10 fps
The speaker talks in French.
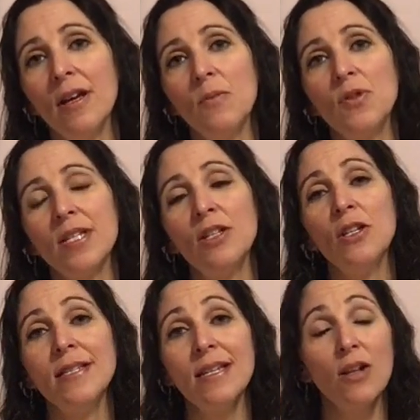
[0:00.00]
Puis c'est de
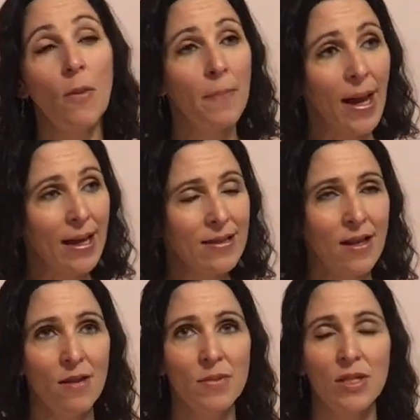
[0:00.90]
dire, comme par
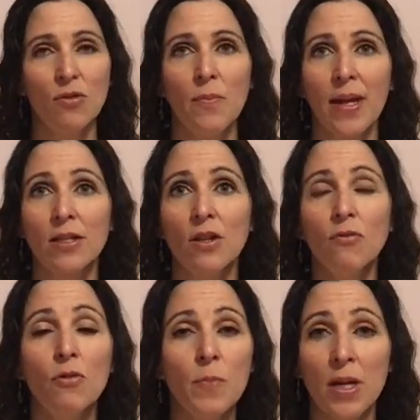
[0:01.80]
exemple, si une personne
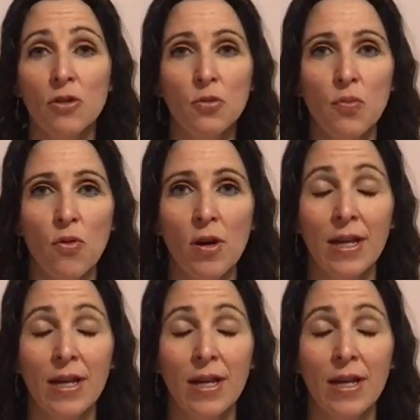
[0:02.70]
veut perdre du poids,